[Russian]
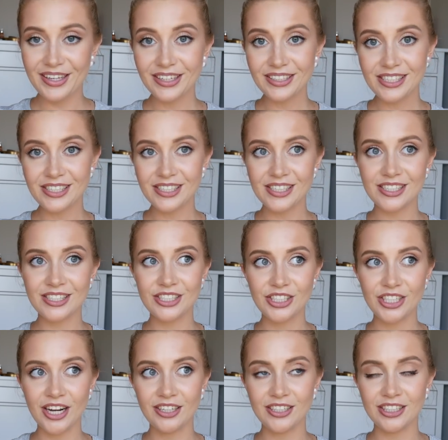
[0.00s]
если
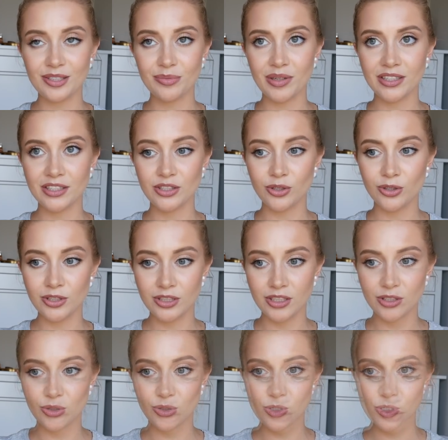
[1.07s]
изначально себя настроить
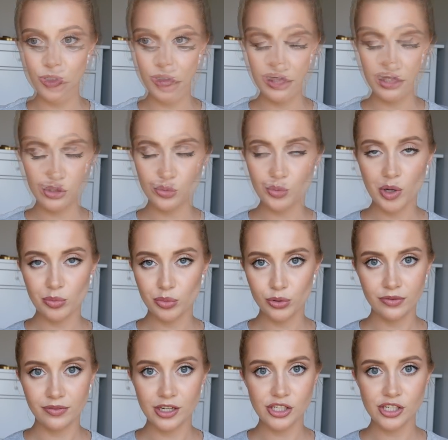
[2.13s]
на то, что эта сумка
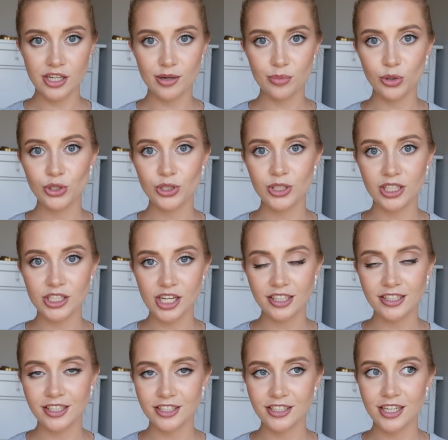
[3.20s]
будет вашей рабочей
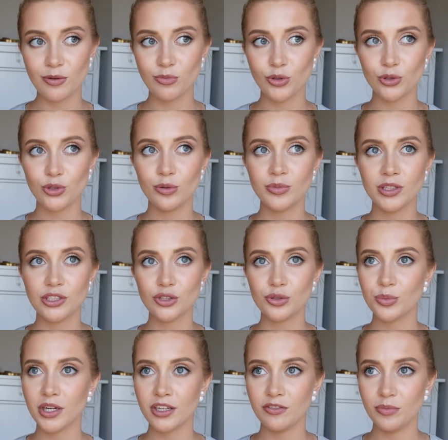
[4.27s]
лошадкой и самой удобной
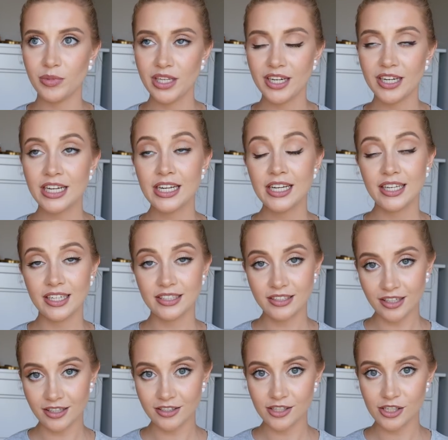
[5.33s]
сумкой в мире, я
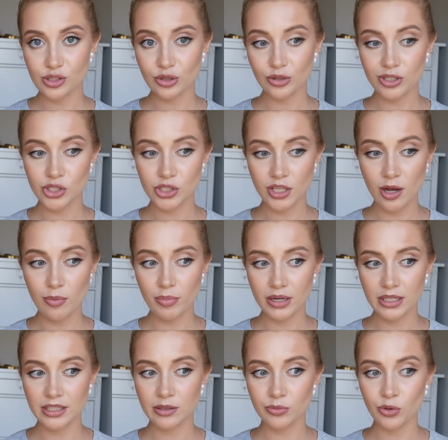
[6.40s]
знала, на что я шла,
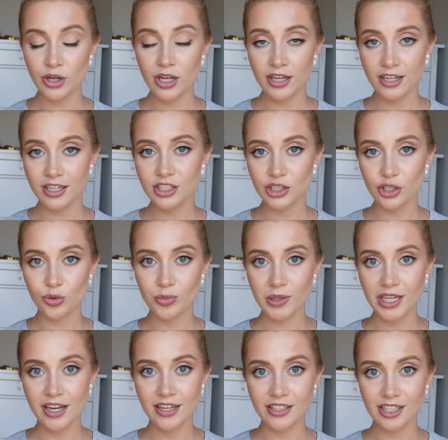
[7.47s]
поэтому лично у
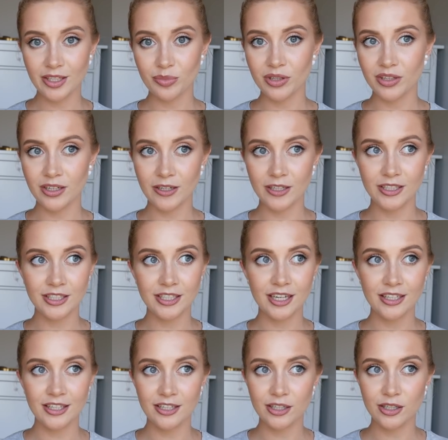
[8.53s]
меня не было
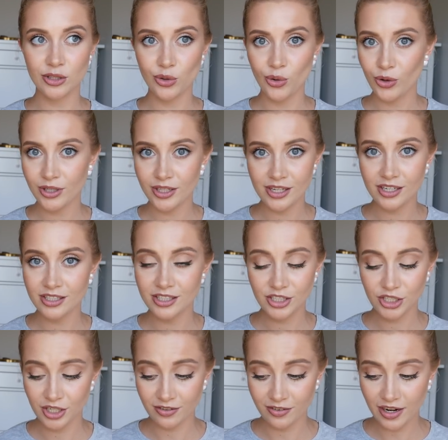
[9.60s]
никаких «но» и
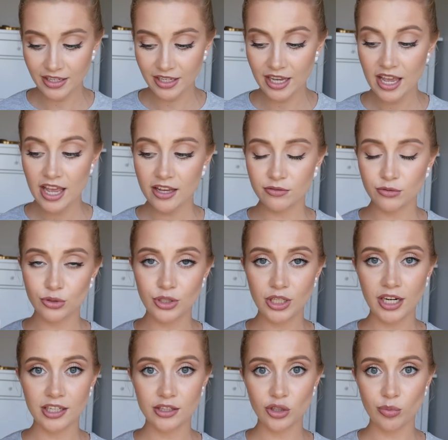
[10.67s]
разочарований.
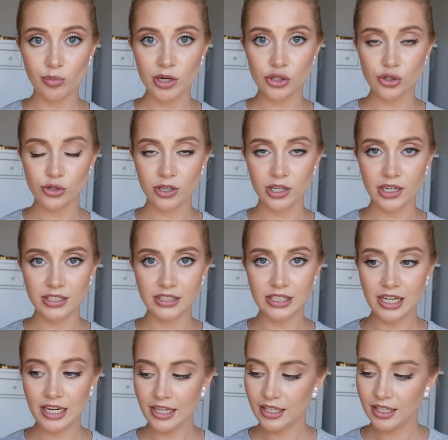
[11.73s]
Внутри одно большое
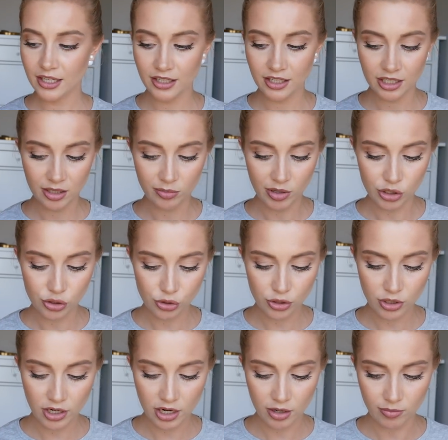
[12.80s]
отделение и
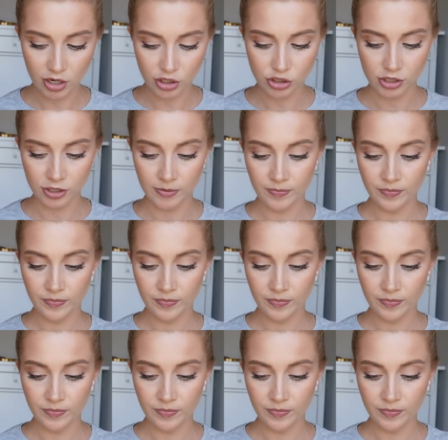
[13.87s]
небольшой кармашек.